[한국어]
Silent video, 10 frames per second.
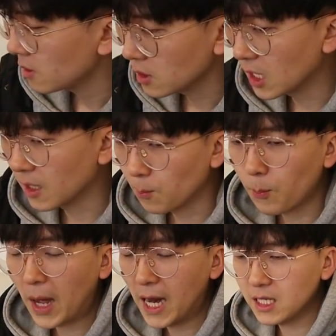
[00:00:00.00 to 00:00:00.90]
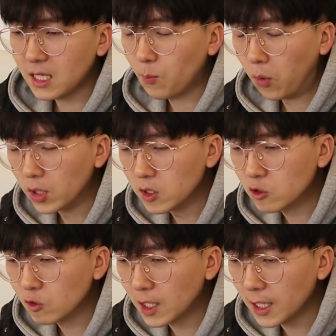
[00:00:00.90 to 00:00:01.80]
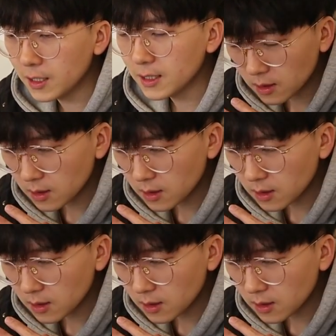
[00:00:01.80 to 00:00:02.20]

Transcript: 그냥 발이 딱 보이는 순간